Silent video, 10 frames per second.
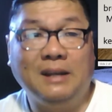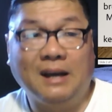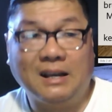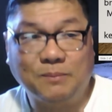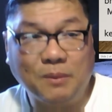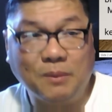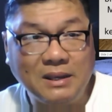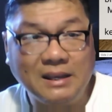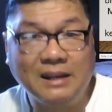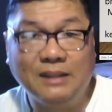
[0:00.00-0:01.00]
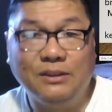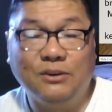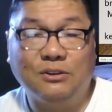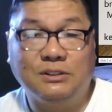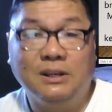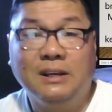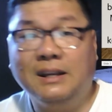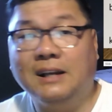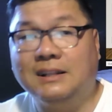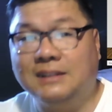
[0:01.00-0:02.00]
ka sa pamilya ng Diyos,
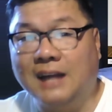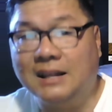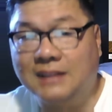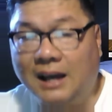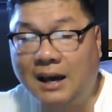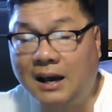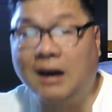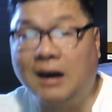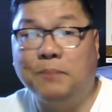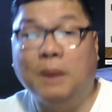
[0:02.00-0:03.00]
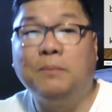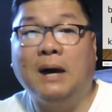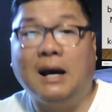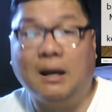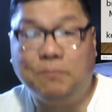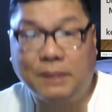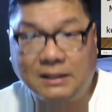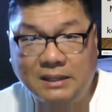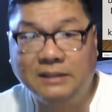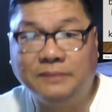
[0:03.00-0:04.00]
nagtataka ka pa ba
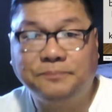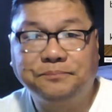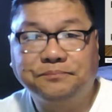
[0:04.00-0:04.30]
kapatid